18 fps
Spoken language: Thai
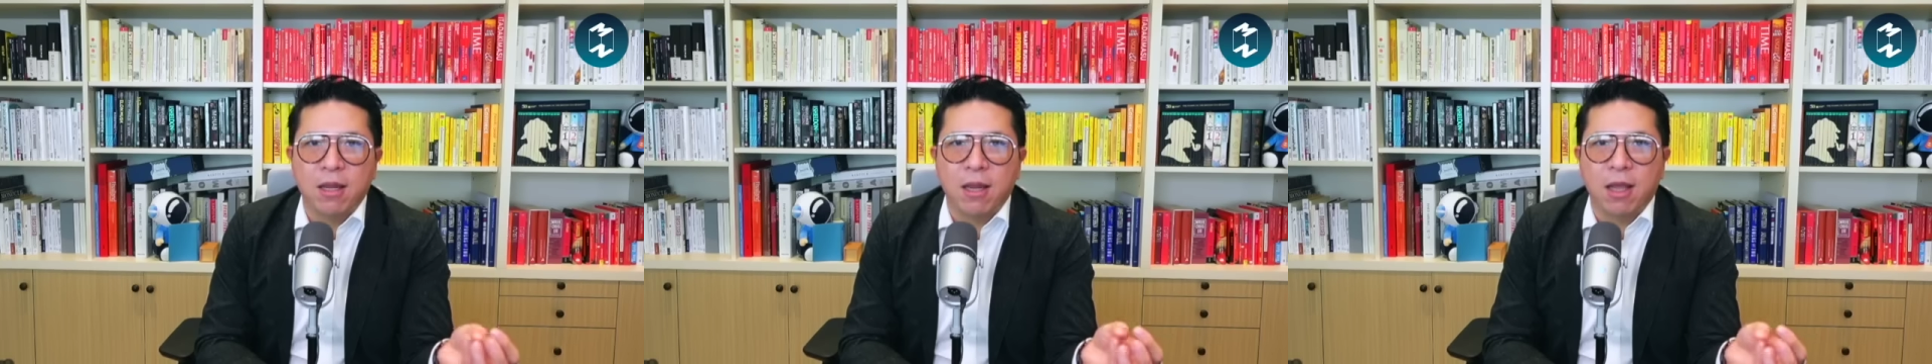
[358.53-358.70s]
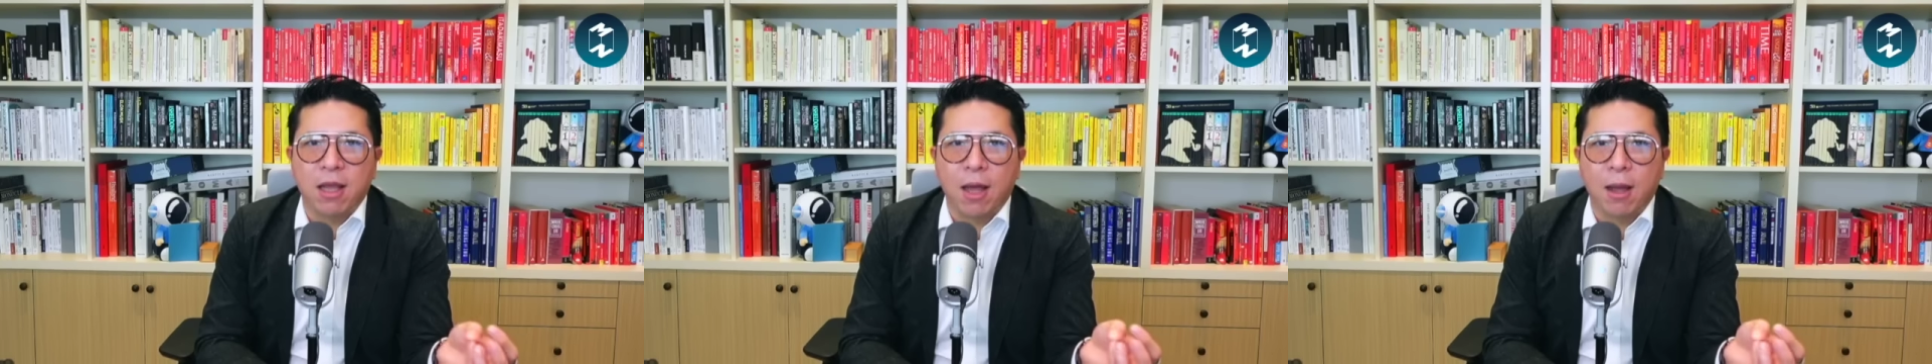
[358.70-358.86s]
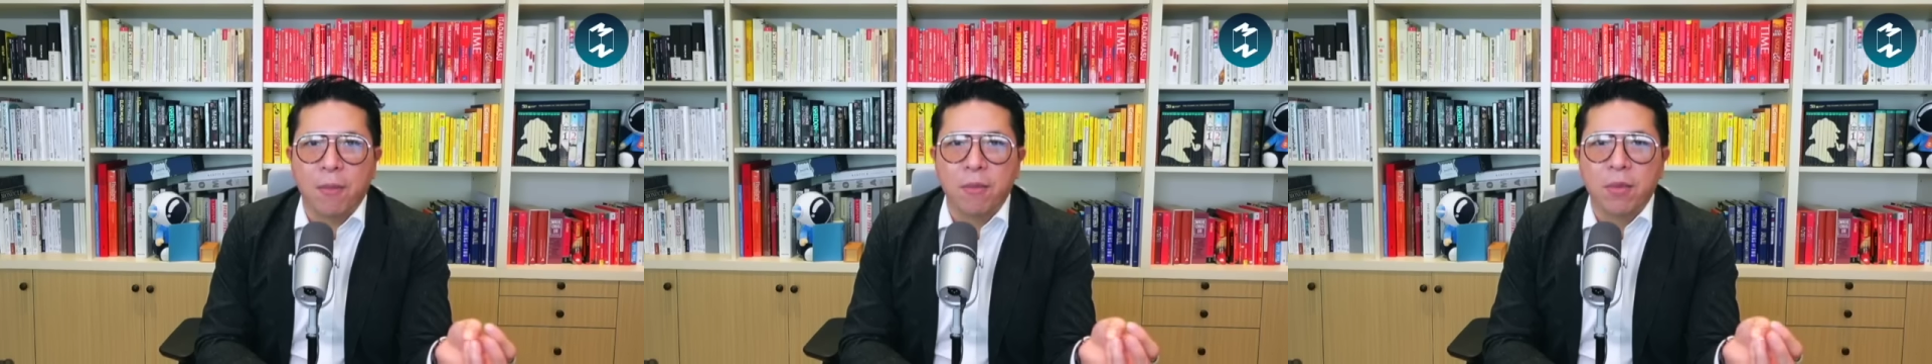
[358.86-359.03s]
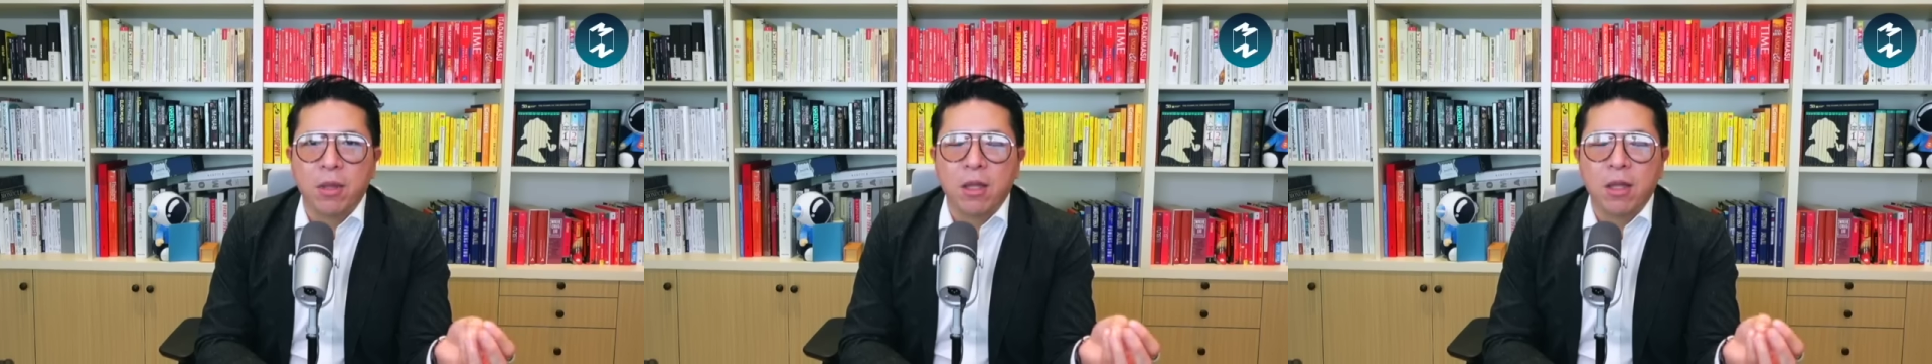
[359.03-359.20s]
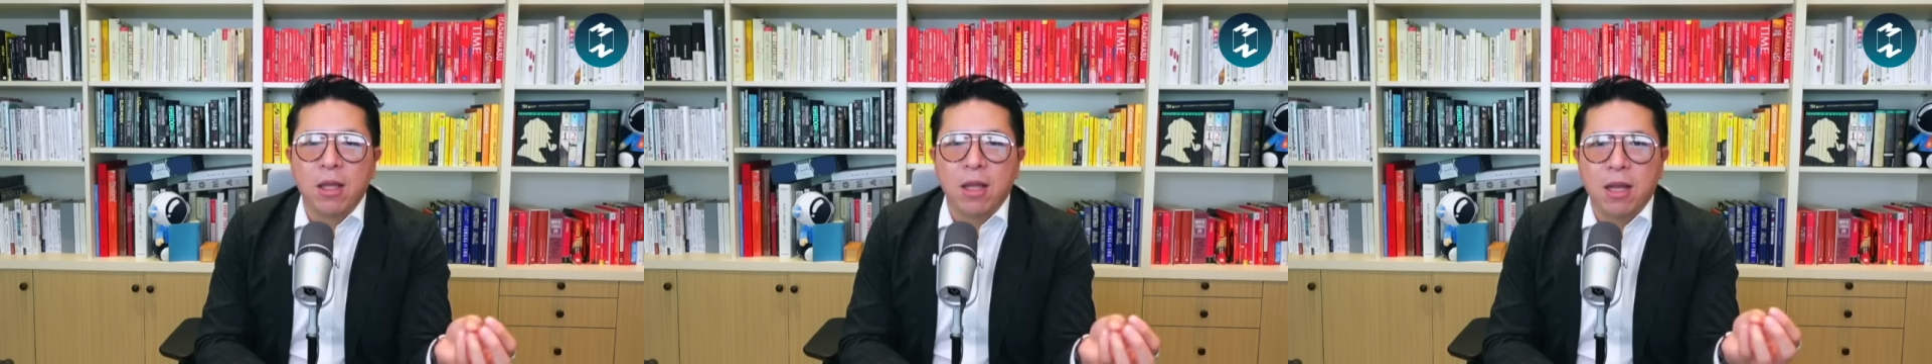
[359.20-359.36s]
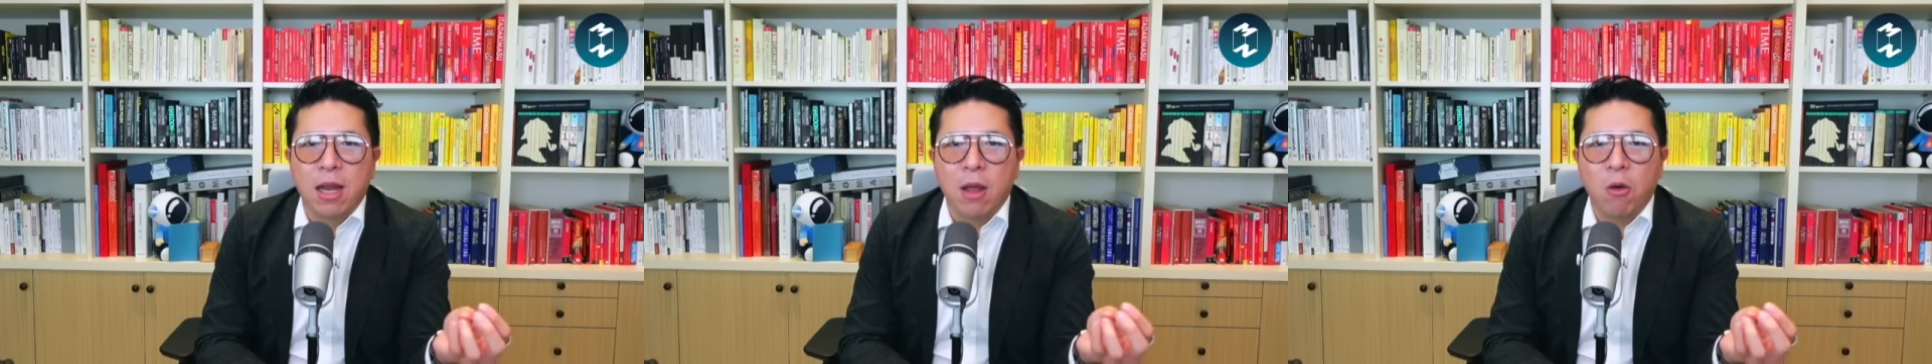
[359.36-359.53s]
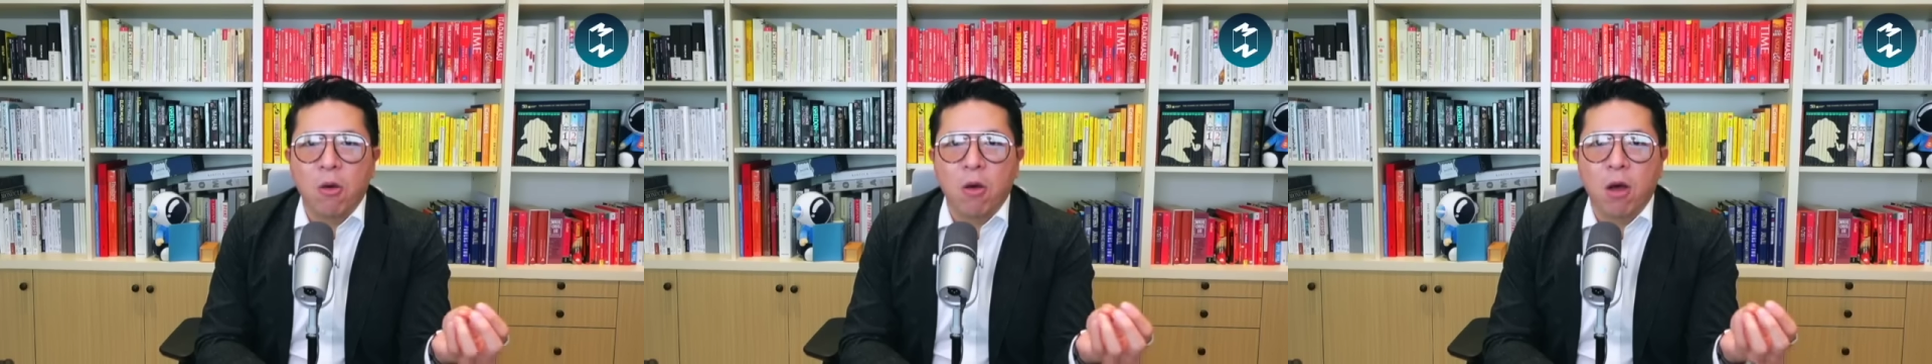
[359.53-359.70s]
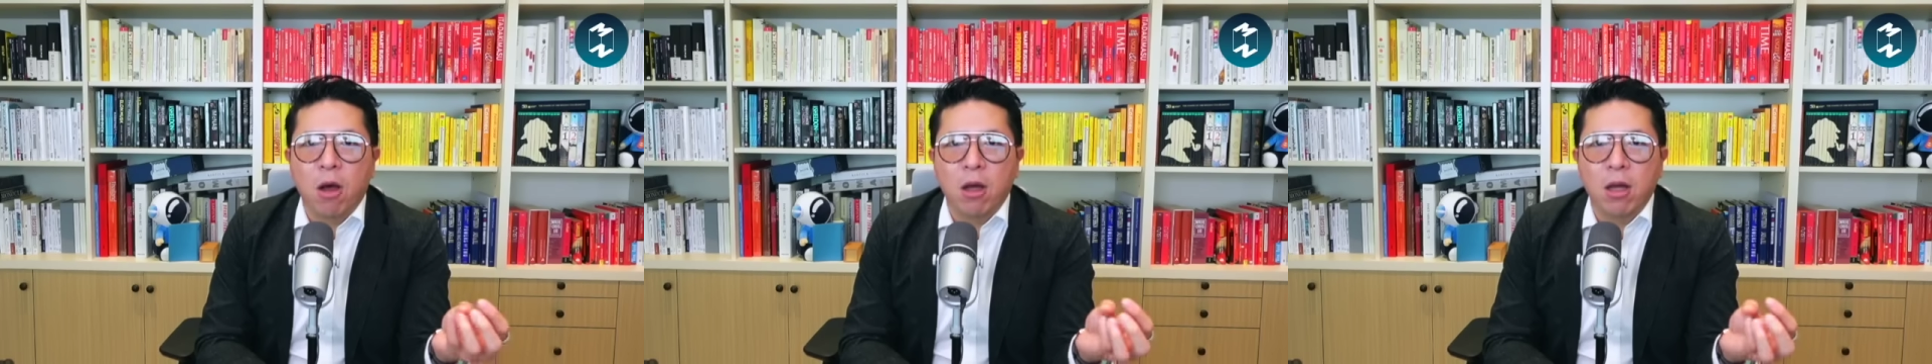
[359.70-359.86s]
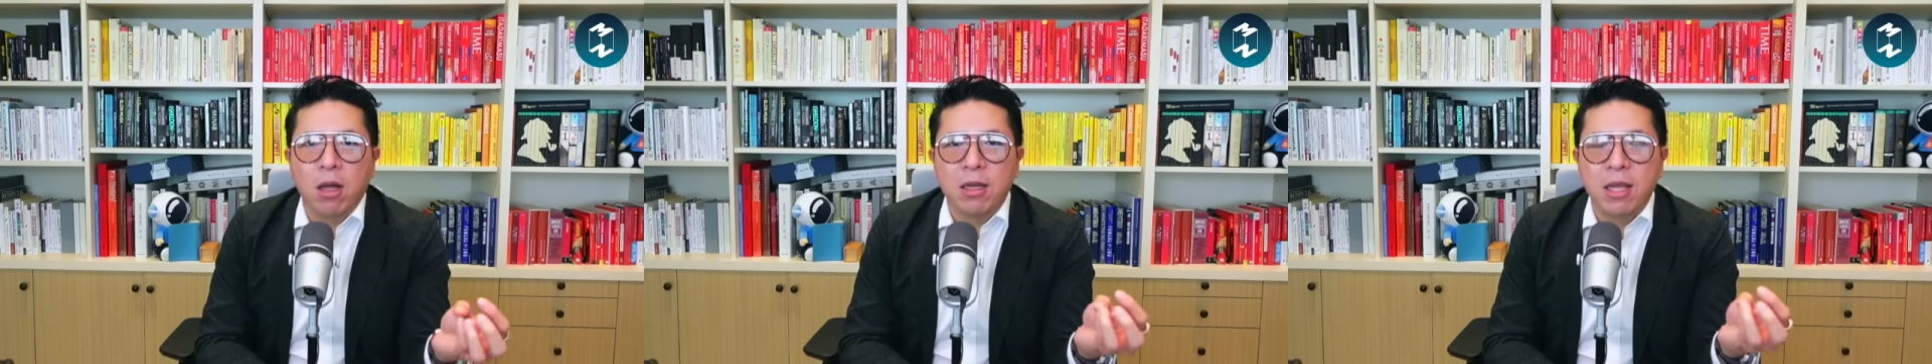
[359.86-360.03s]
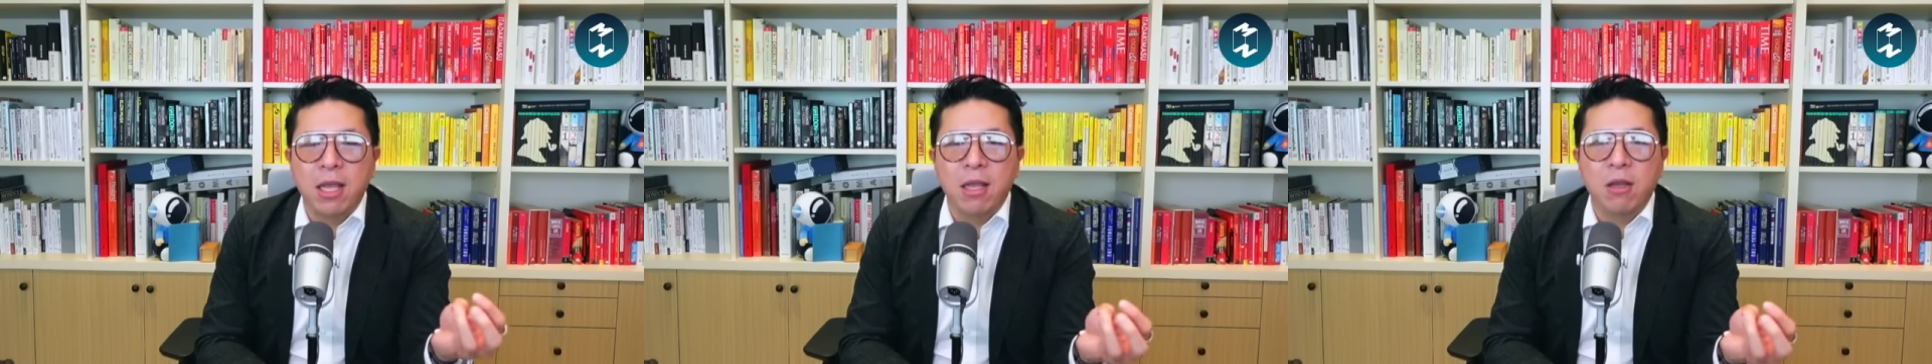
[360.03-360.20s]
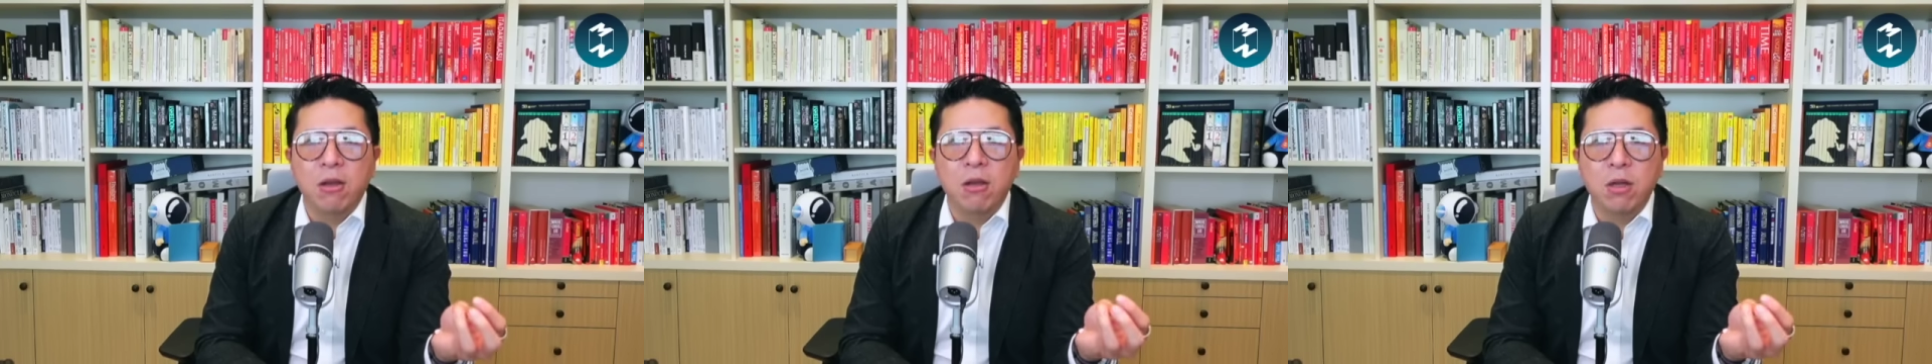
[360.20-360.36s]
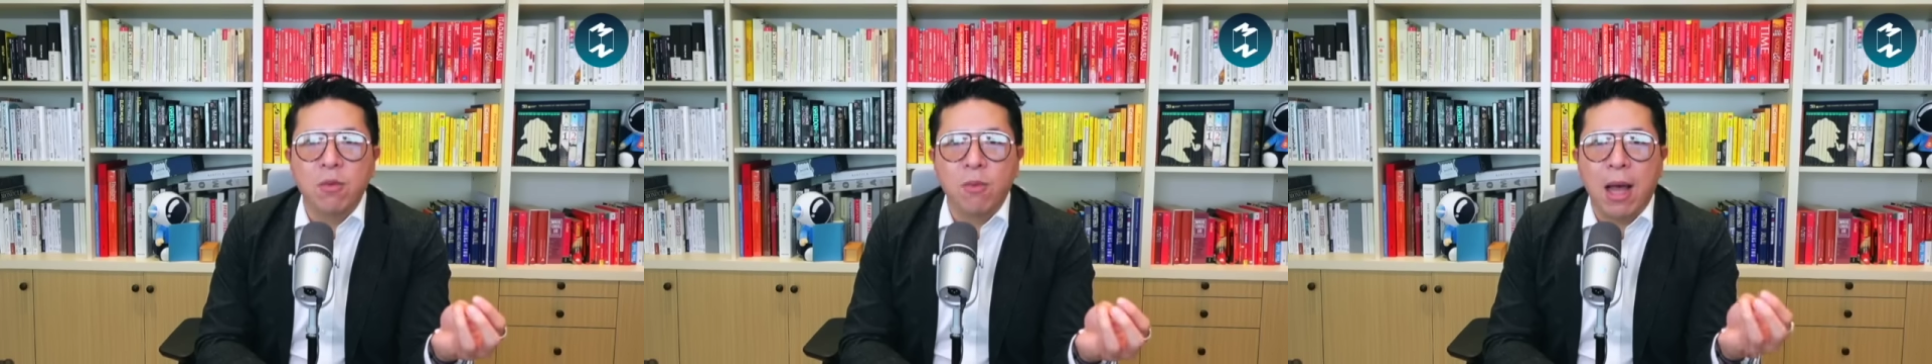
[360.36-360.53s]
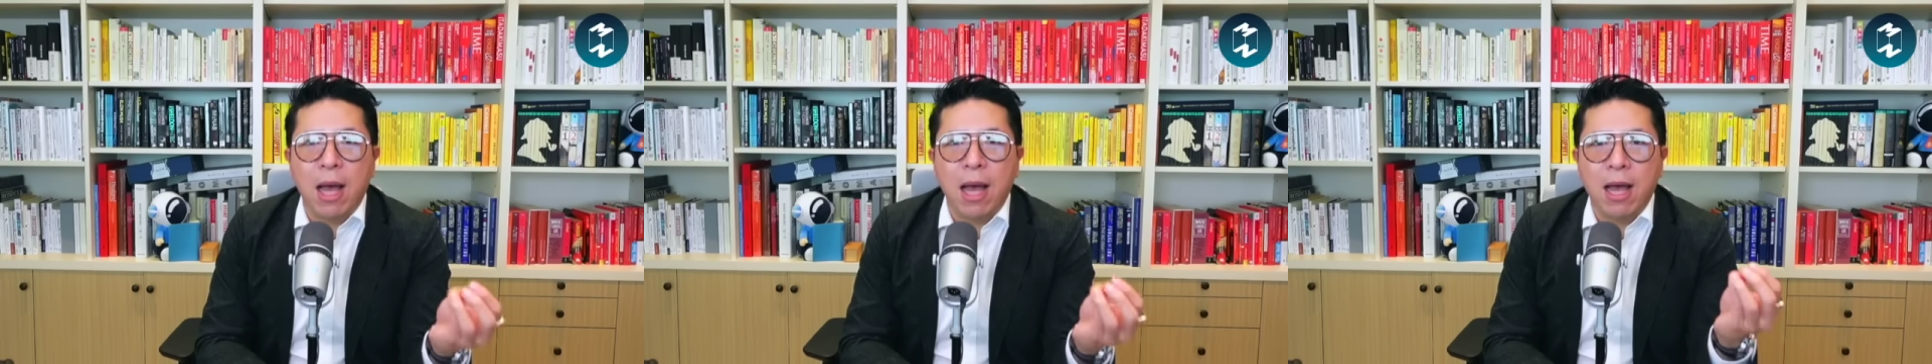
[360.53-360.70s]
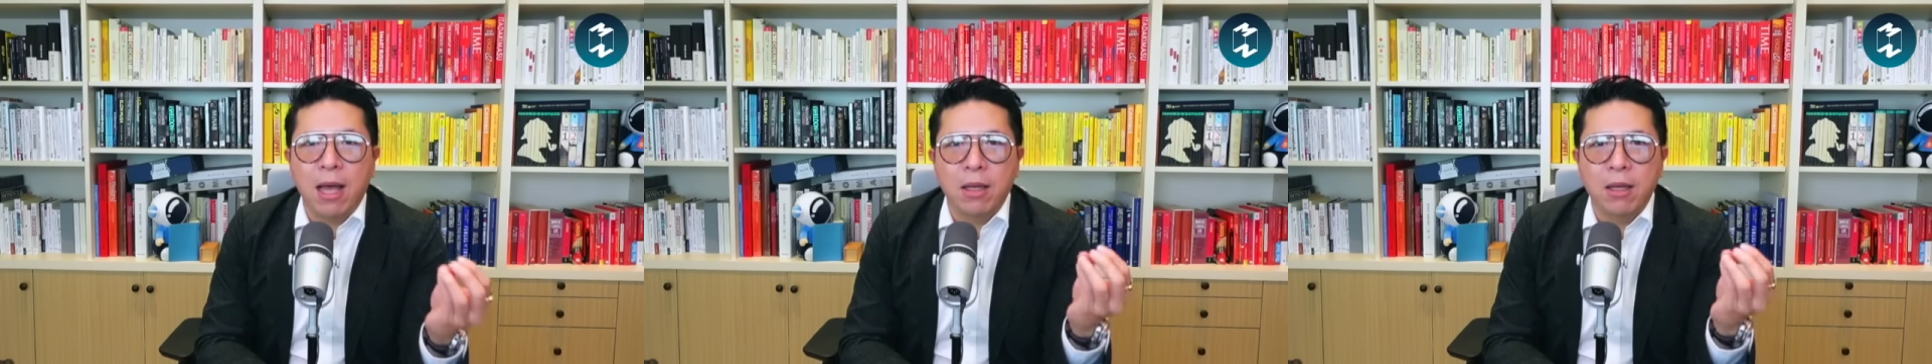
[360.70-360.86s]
นะครับแล้วก็ดีก็คือว่า